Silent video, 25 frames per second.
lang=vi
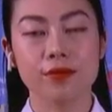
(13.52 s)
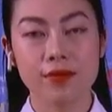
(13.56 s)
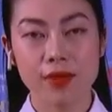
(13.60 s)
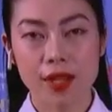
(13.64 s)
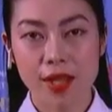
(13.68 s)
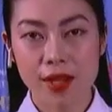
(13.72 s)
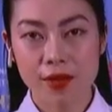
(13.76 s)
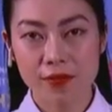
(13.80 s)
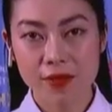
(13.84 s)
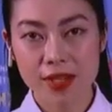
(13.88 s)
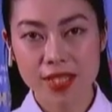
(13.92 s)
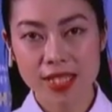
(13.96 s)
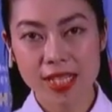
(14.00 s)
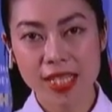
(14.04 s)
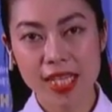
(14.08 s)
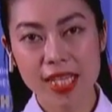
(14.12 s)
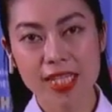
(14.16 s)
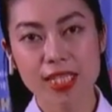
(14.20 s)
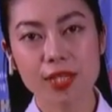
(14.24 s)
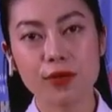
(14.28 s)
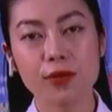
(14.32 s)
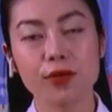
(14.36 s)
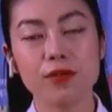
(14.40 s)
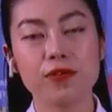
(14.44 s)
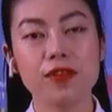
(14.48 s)
Vâng, xin kính chào quý
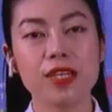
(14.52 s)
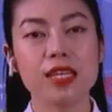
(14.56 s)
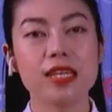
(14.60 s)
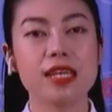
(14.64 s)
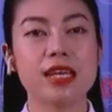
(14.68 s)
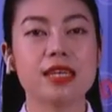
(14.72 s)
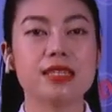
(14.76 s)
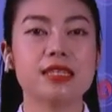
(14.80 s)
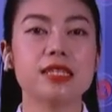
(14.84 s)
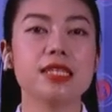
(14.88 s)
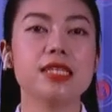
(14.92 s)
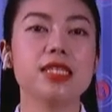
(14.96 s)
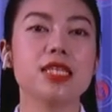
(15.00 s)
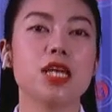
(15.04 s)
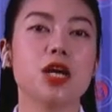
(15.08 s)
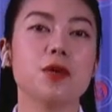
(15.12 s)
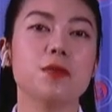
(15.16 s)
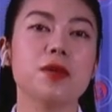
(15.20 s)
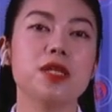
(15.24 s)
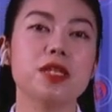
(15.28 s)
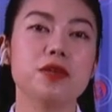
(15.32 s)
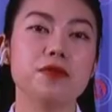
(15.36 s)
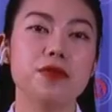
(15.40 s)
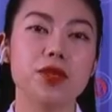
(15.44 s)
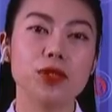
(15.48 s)
vị, xin chào biên tập
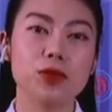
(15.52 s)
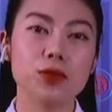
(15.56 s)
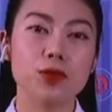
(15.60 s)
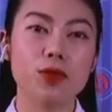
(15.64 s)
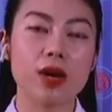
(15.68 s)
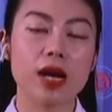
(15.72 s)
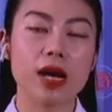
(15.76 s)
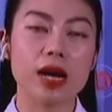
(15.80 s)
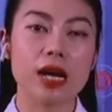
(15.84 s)
viên Thu Hoàng